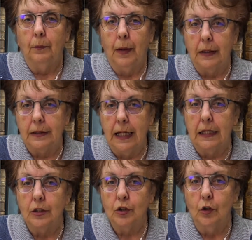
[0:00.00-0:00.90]

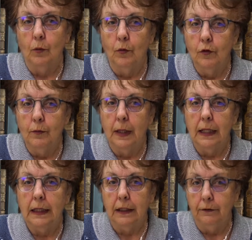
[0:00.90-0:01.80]
Passage,
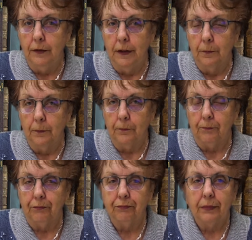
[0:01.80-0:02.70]
mouvement et vie.
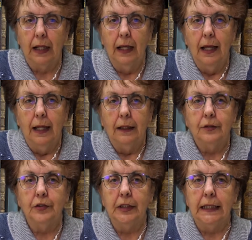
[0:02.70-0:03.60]

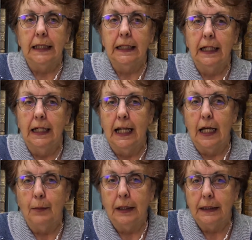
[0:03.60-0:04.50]
Si
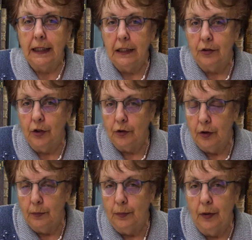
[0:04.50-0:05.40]
la matrice ne
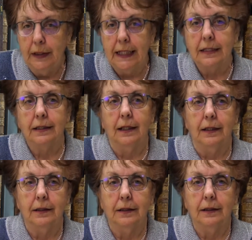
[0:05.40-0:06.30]
donne pas
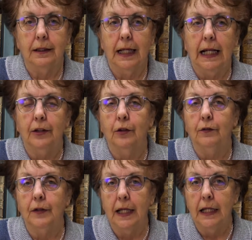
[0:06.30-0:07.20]
naissance, elle
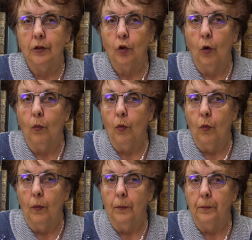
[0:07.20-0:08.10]
devient tombeau.
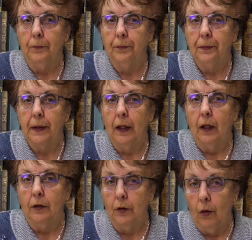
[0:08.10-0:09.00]

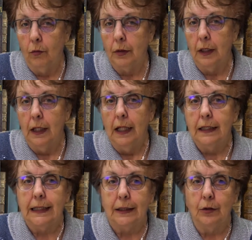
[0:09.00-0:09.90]
Donc,
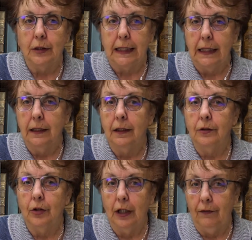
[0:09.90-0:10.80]
c'est un temps
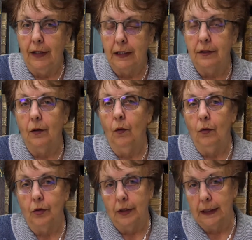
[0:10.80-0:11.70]
de réflexion,
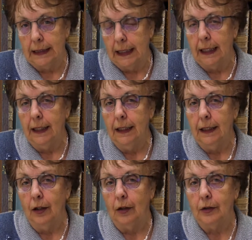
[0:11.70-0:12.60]
un temps d'arrêt,
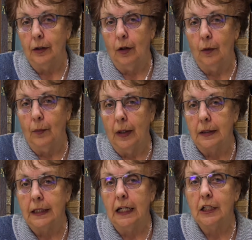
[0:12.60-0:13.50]
un,
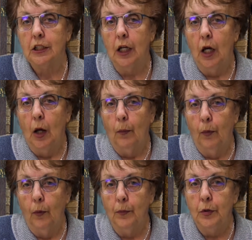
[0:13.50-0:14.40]
passage,
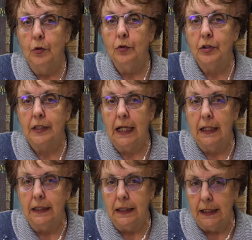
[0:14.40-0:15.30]
pour mieux
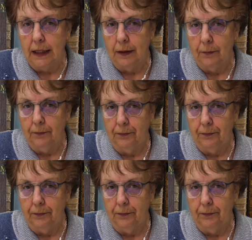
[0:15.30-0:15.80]
s'enligner